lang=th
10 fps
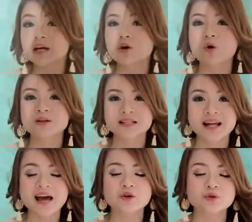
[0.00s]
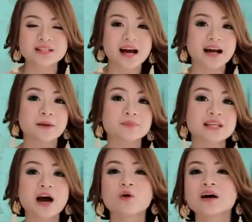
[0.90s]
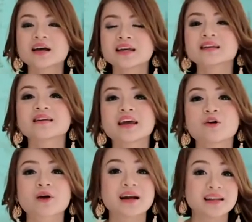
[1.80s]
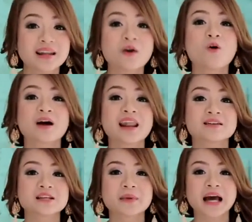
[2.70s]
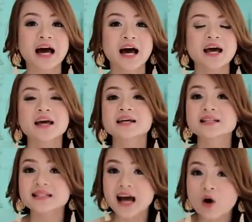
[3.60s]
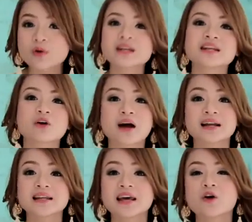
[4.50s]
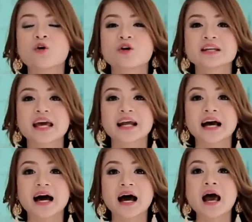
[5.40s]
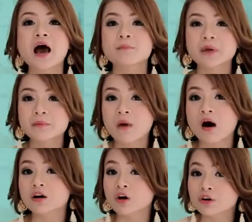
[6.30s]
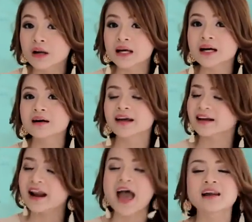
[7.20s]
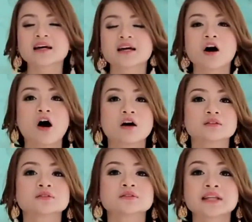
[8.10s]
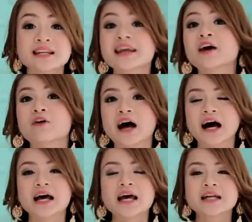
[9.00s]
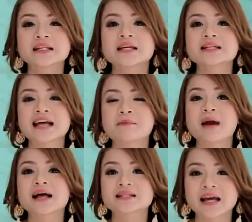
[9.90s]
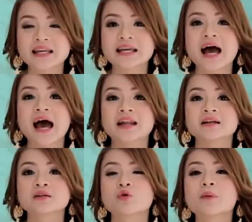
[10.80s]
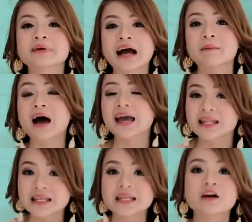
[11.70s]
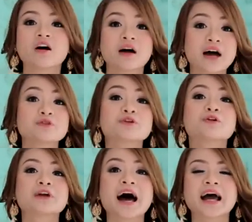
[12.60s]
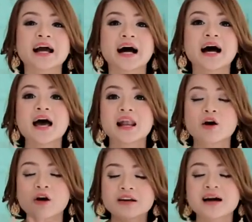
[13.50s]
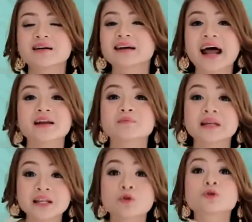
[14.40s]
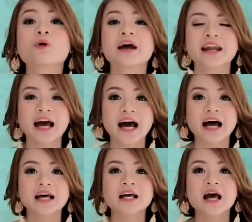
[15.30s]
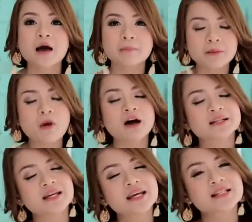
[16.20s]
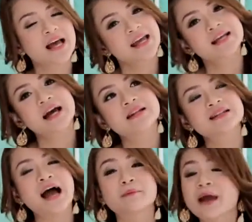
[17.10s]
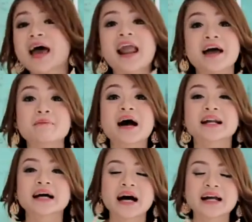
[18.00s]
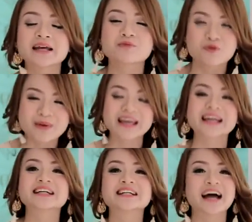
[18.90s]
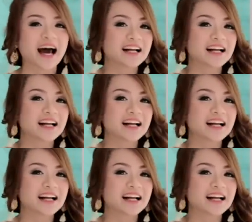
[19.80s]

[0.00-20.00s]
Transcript: อนๆคงจะได้รู้จักกับเจ้า Intel Galileo กันแล้วใช่ไหมคะเจ้า Intel Galileo เนี่ยนะคะ เป็นบอร์ดคอนโทรลเลอร์แรกๆ เลยของIntel ค่ะ ที่สามารถใช้งานร่วมกับ IDE ของ Arduino ได้ค่ะ แล้วก็ยังรัน Linux ด้วยนะคะ เป็นบอร์ดที่ใช้กันอย่างแพร่หลายมากนะคะ ในหมู่เมเกอร์ค่ะ